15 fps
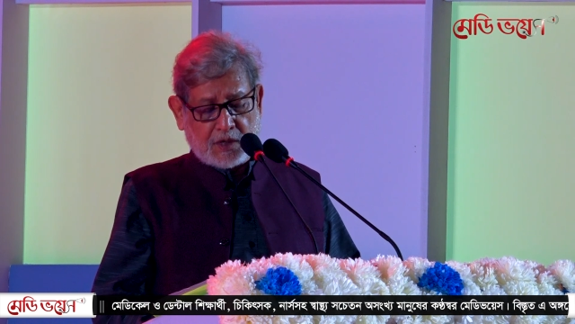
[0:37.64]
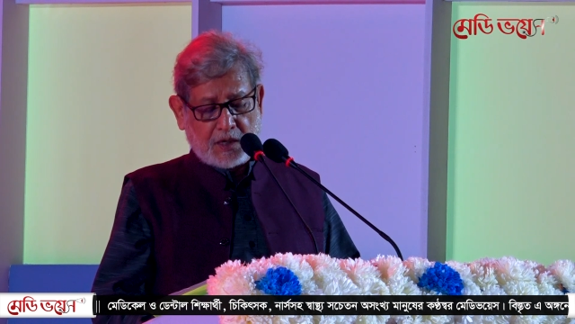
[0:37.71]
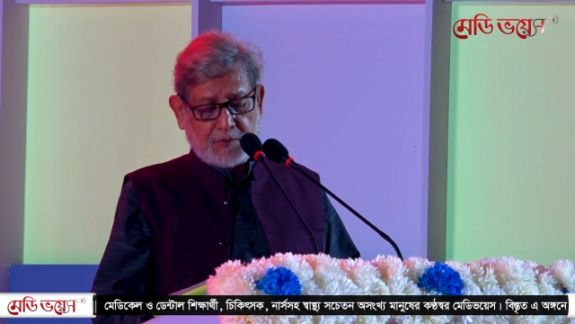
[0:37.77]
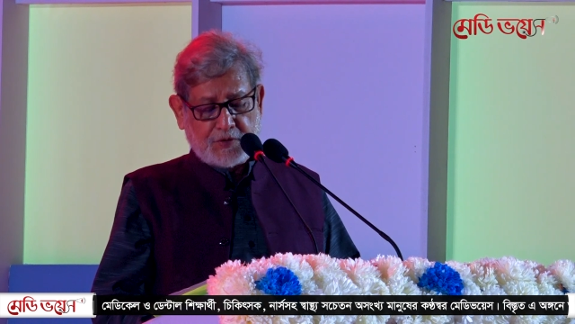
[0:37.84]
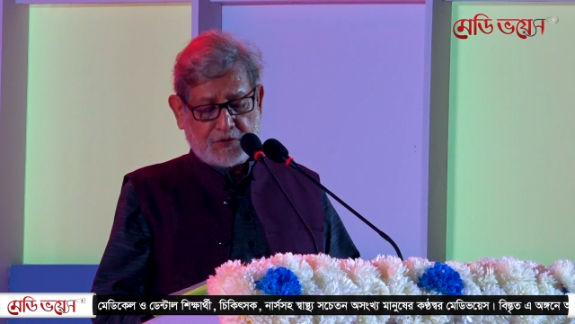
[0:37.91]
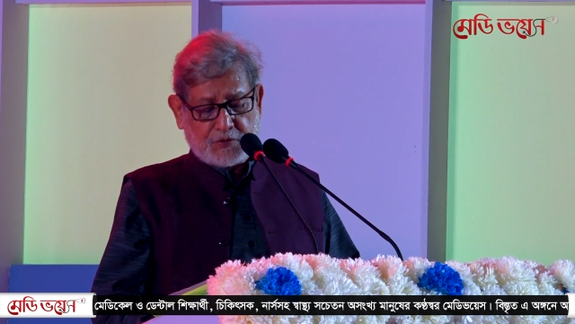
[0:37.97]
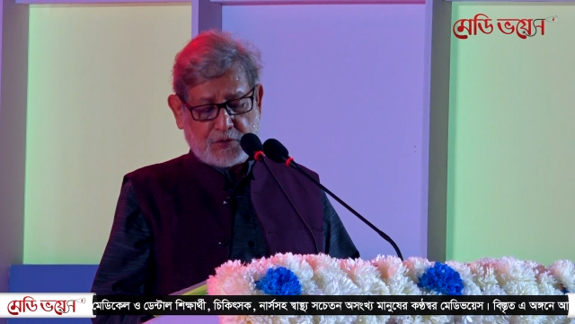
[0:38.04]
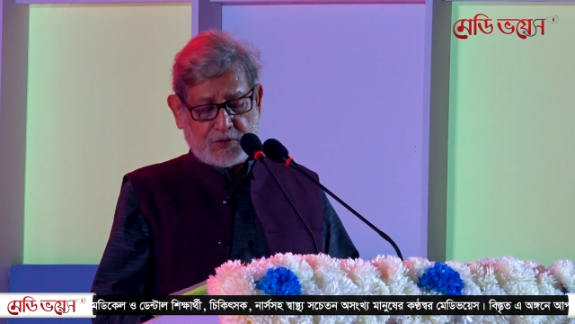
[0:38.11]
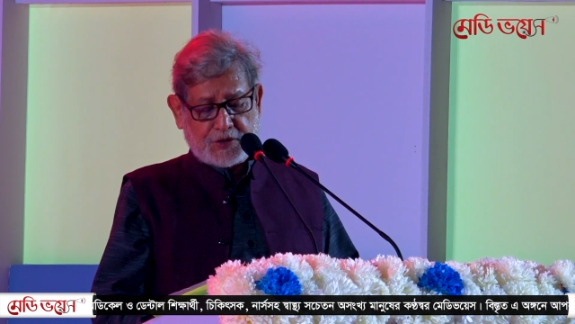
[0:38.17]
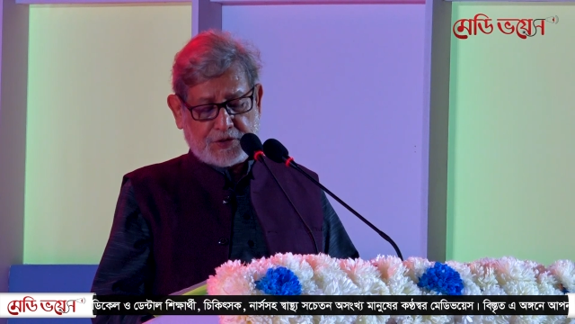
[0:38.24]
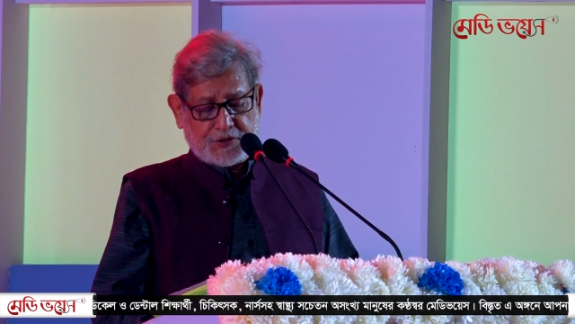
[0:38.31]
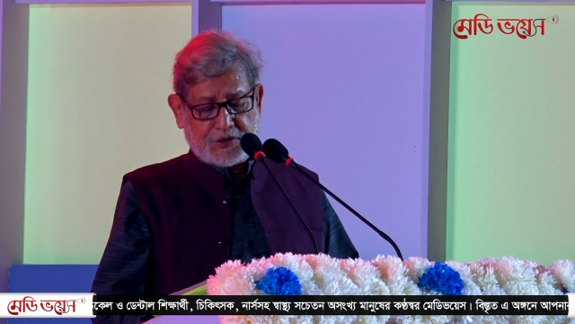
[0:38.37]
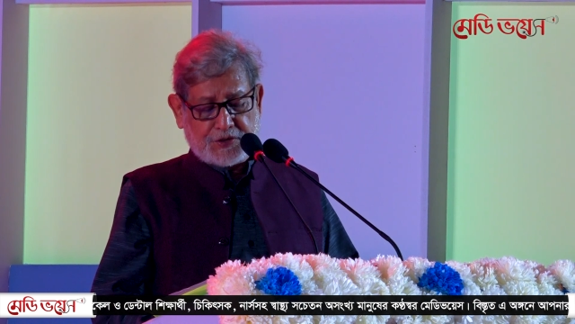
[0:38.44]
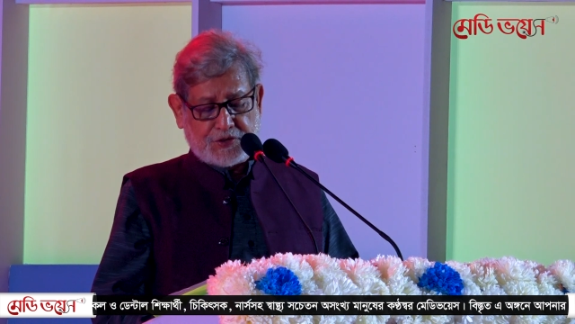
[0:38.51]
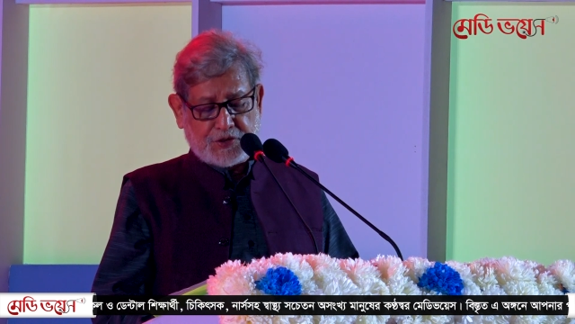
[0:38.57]
আমি তো
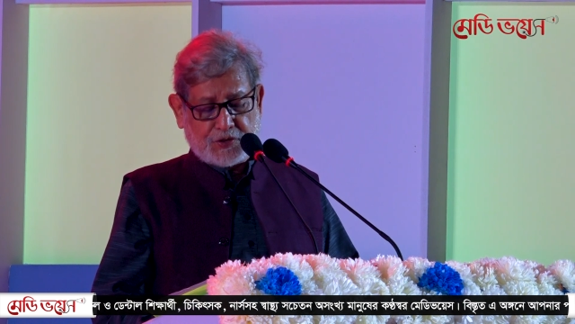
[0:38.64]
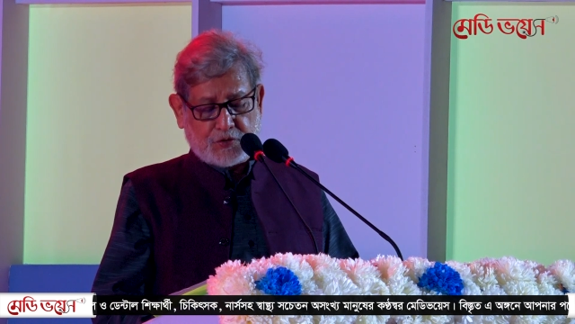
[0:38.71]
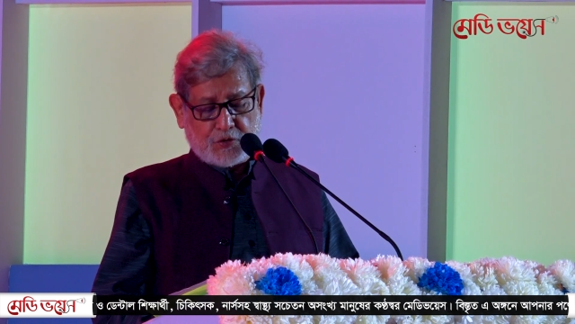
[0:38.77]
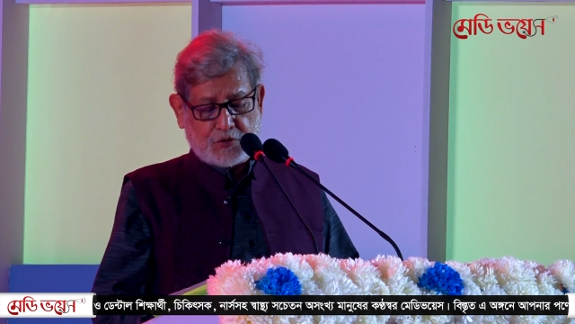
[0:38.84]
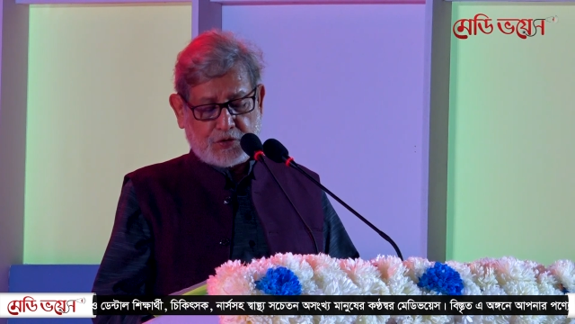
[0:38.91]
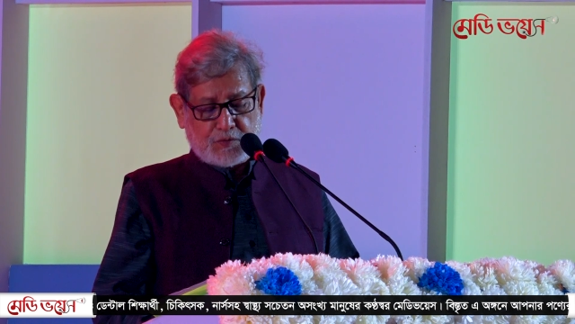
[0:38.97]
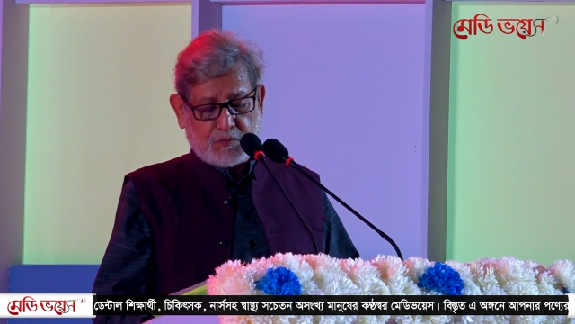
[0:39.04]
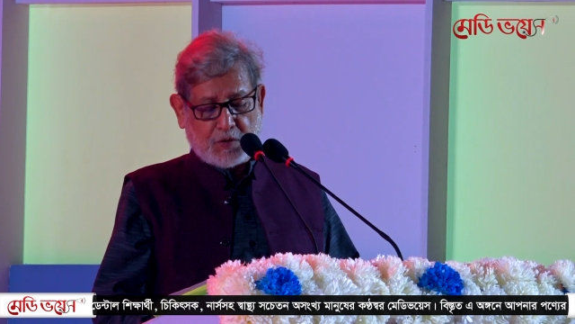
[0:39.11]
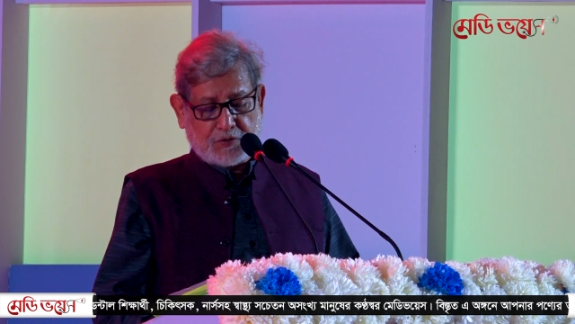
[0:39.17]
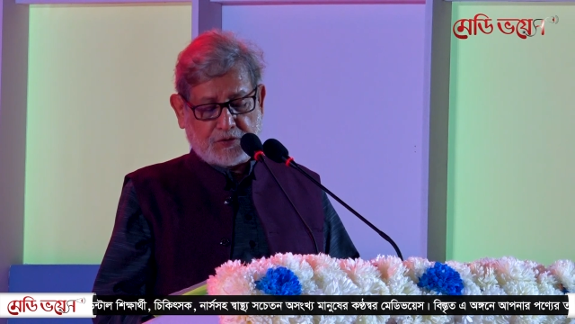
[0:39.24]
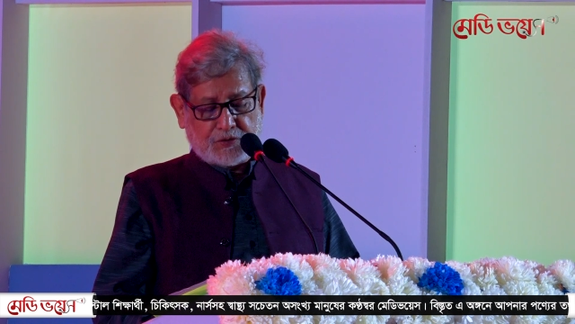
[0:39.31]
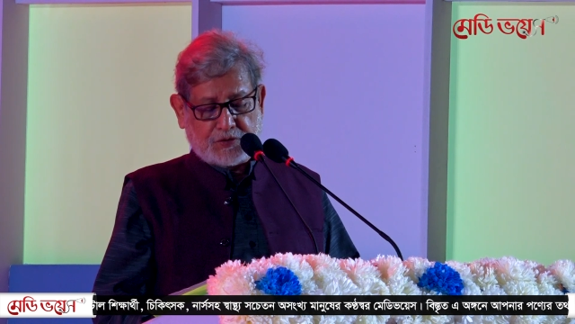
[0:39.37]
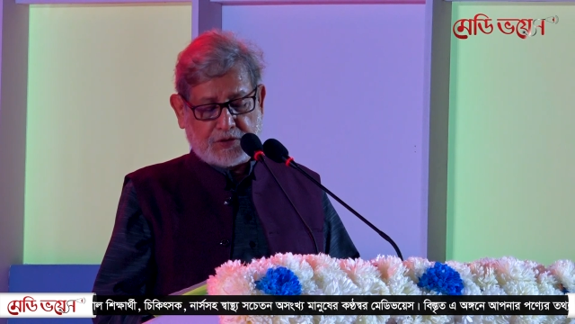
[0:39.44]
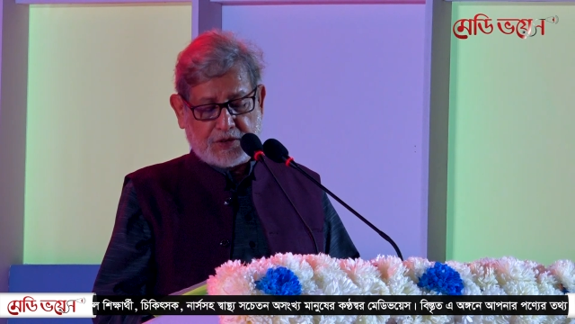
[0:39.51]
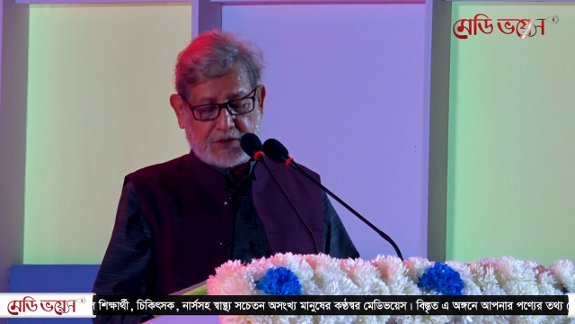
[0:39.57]
এসেছি
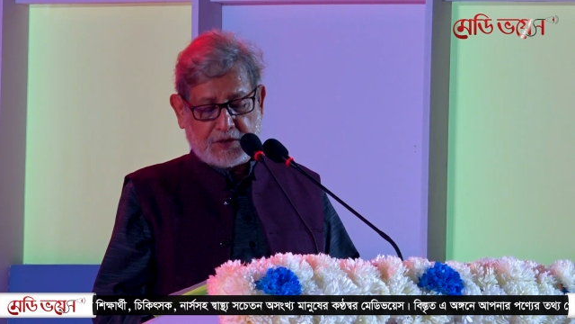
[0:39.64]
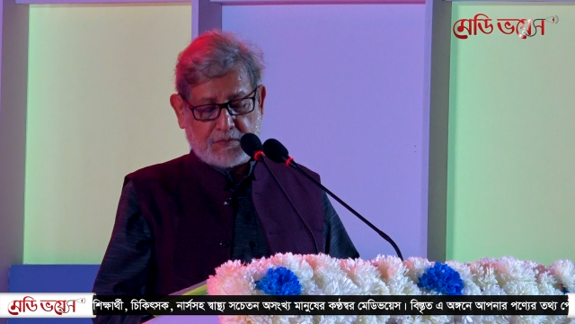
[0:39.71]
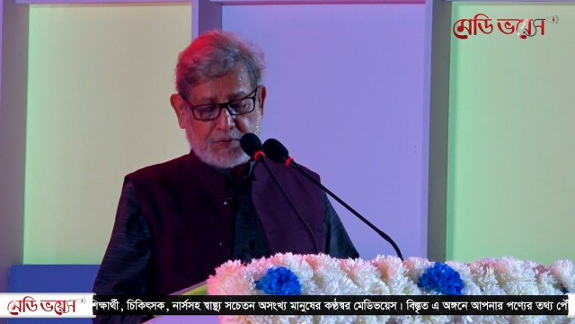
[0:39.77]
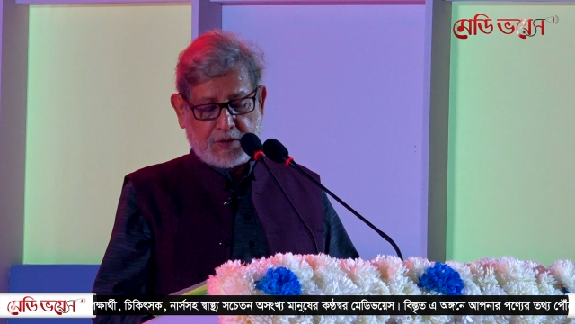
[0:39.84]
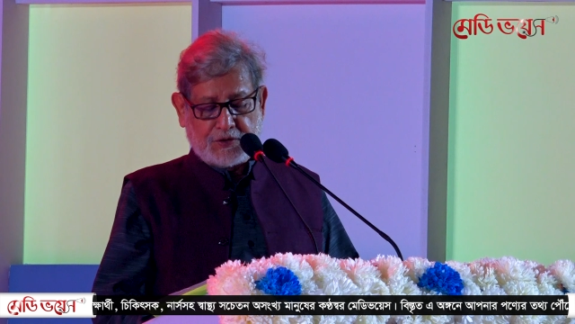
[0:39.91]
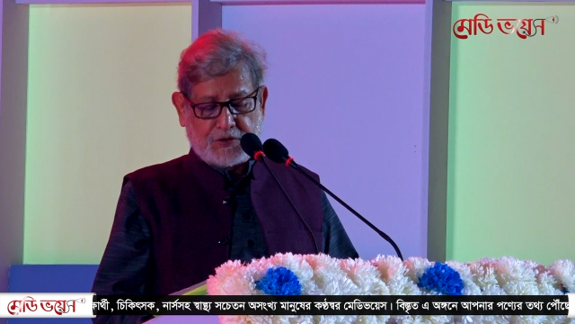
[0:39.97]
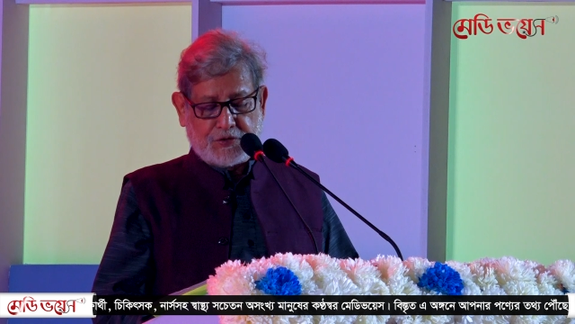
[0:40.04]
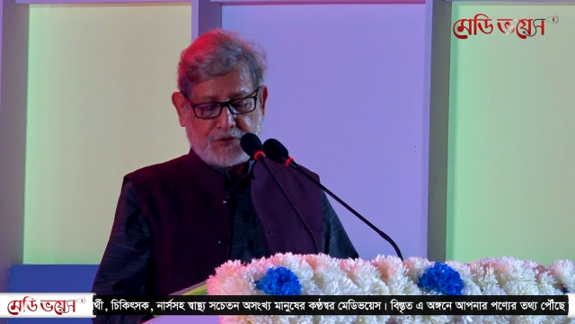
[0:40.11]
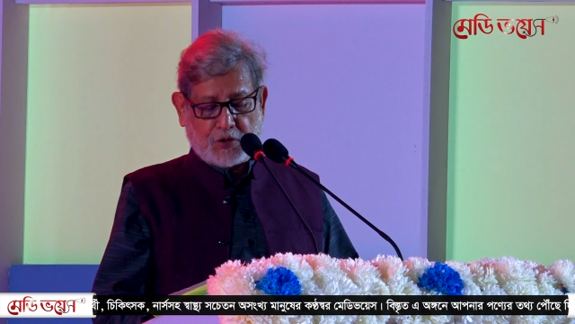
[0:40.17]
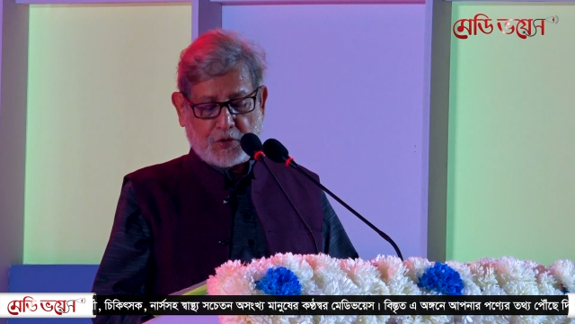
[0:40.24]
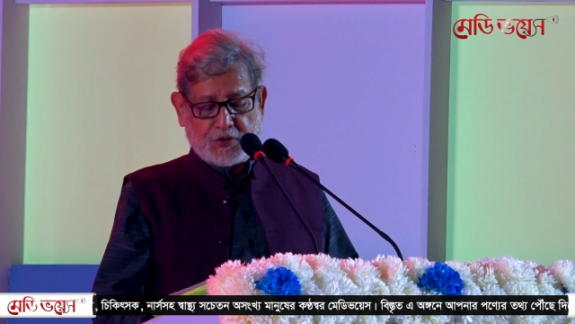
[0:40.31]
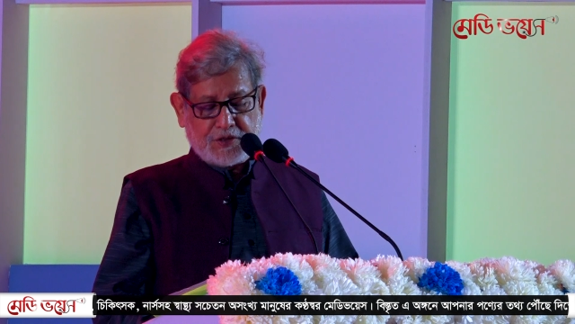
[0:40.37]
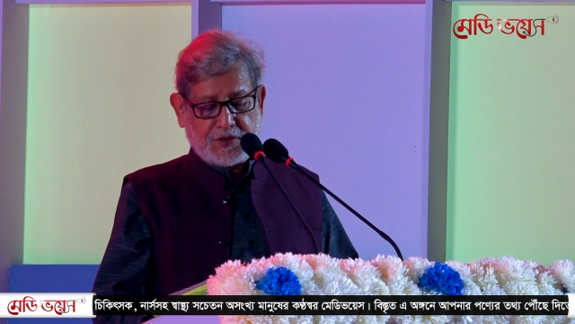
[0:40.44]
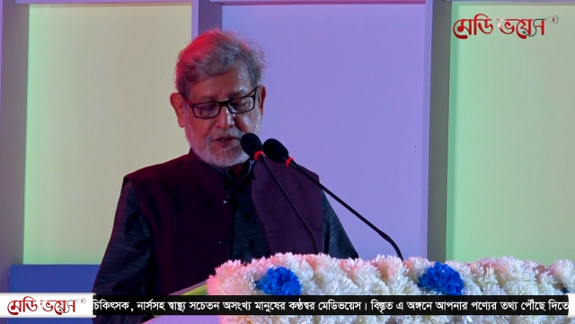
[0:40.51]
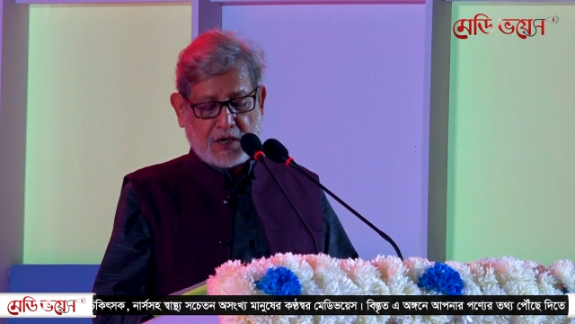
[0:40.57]
কৈবর্তের
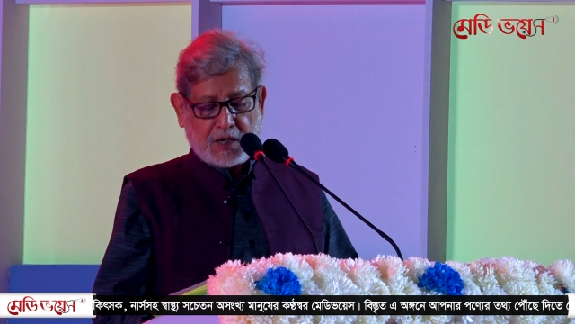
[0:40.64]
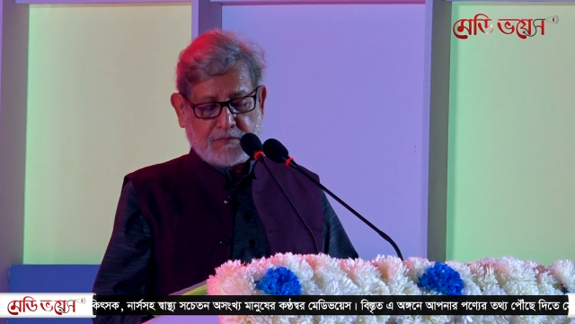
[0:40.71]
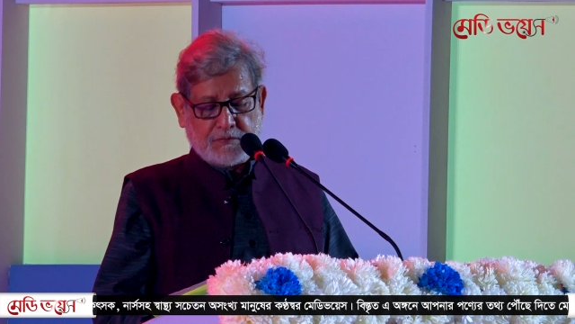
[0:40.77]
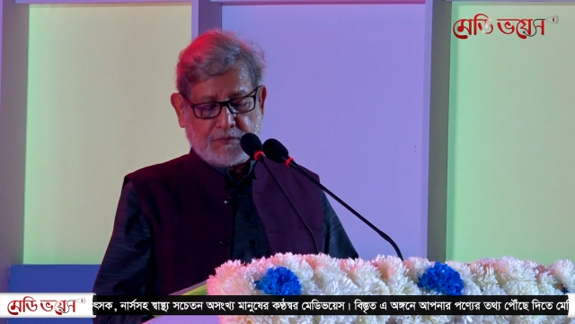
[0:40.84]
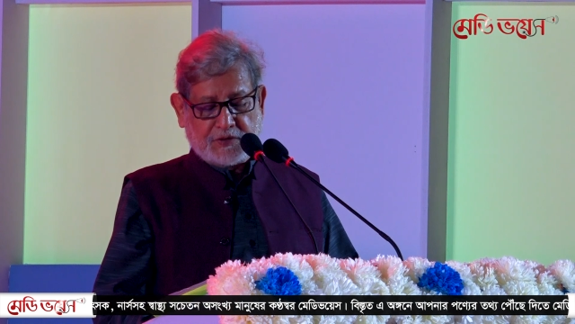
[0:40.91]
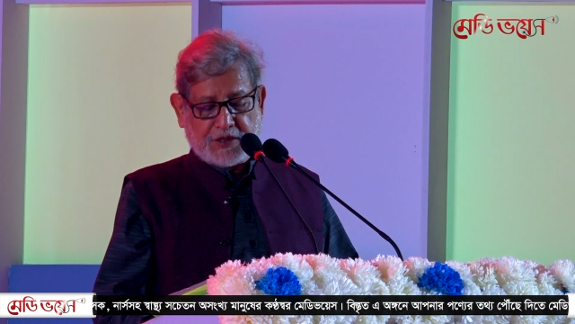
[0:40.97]
বিদ্রোহী গ্রাম